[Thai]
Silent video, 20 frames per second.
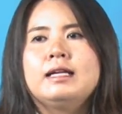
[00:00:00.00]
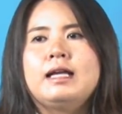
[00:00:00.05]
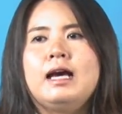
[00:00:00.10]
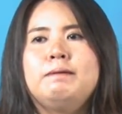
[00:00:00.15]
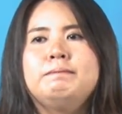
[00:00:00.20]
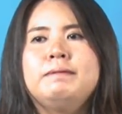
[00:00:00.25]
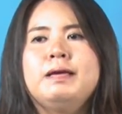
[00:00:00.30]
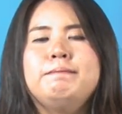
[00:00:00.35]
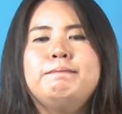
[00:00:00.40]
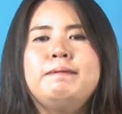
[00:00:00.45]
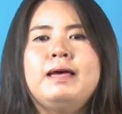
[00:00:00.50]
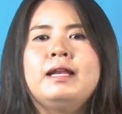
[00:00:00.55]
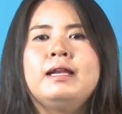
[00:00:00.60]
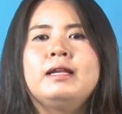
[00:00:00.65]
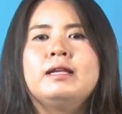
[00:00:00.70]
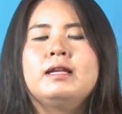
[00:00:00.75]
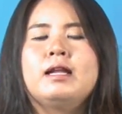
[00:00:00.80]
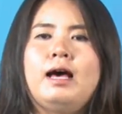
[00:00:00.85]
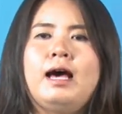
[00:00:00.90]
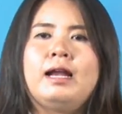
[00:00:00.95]
ทำให้เป็น
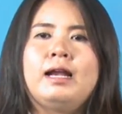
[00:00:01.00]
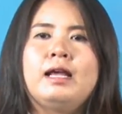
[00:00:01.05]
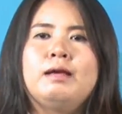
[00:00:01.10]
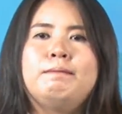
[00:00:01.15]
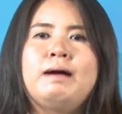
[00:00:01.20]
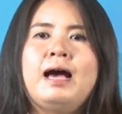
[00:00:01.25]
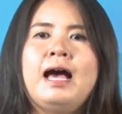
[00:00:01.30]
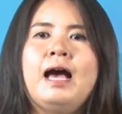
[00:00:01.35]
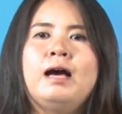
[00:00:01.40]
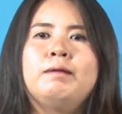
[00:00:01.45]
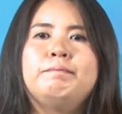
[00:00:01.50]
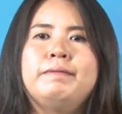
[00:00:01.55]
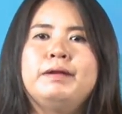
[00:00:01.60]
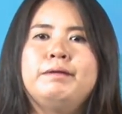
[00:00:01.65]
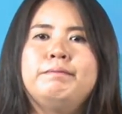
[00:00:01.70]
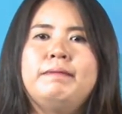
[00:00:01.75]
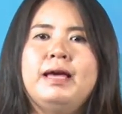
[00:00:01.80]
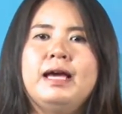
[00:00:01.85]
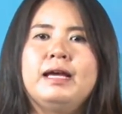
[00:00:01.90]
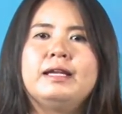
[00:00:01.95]
อะไรบ้างเป็
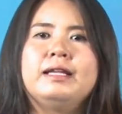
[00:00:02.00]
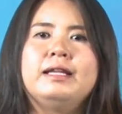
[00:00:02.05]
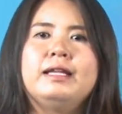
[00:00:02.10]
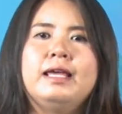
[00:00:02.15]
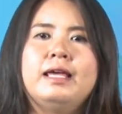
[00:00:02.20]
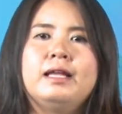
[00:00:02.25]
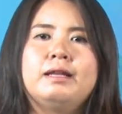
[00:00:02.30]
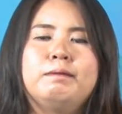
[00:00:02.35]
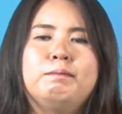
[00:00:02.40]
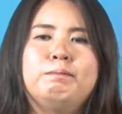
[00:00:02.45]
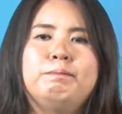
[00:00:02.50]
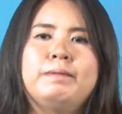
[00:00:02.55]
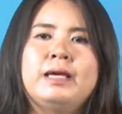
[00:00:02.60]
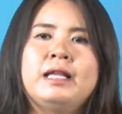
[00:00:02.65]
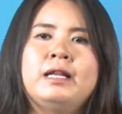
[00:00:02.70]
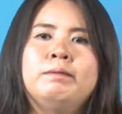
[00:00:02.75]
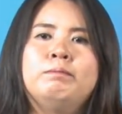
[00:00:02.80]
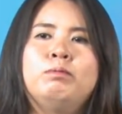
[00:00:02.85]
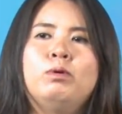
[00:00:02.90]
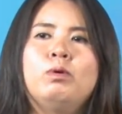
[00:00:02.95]
นแมกเนต
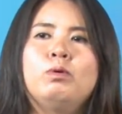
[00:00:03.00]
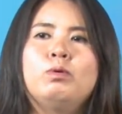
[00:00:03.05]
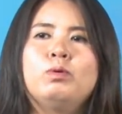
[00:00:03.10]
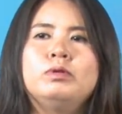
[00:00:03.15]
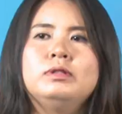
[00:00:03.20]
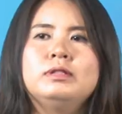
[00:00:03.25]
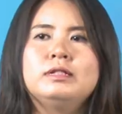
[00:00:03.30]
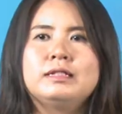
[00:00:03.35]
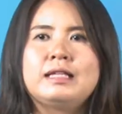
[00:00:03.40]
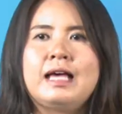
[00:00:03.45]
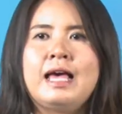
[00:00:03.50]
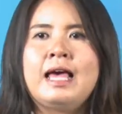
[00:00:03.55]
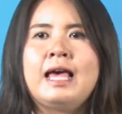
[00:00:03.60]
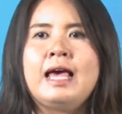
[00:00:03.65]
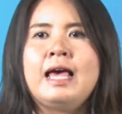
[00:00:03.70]
เป็นพวงกุญแจ